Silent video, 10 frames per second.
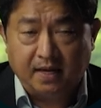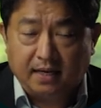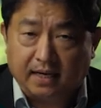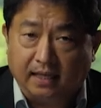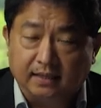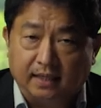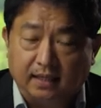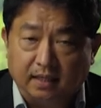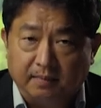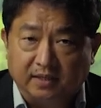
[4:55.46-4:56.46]

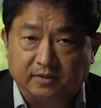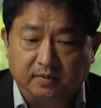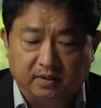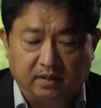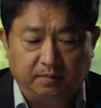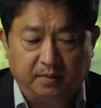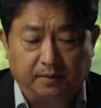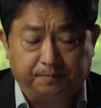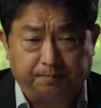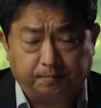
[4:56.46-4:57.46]
간단하게 말씀을
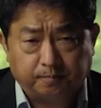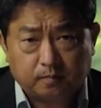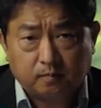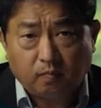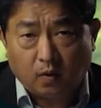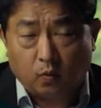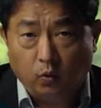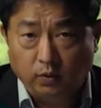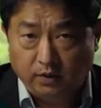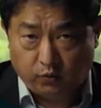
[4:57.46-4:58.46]
드리면
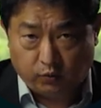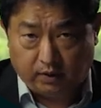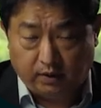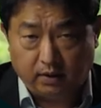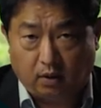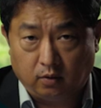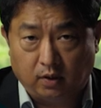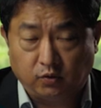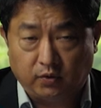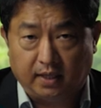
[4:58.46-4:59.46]
공리주의,
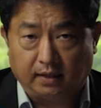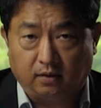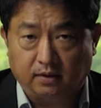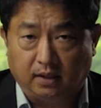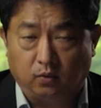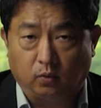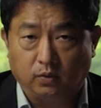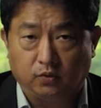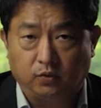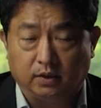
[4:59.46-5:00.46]
결과주의의 한 형태인
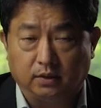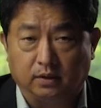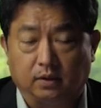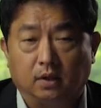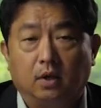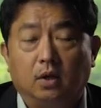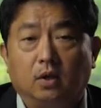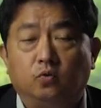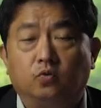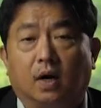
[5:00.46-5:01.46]
공리주의는
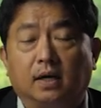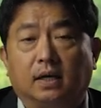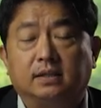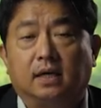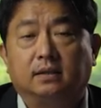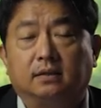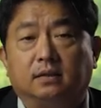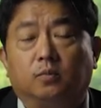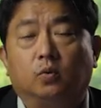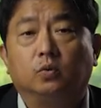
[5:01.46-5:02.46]
유관한 자들을
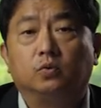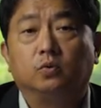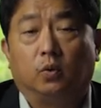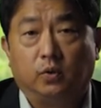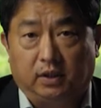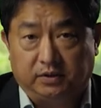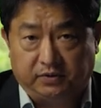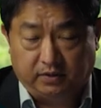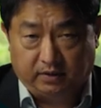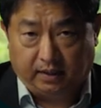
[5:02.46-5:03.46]
모두
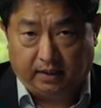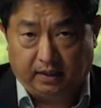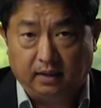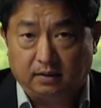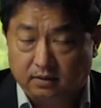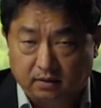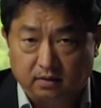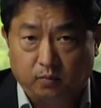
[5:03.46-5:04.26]
고려했을 때, 그들을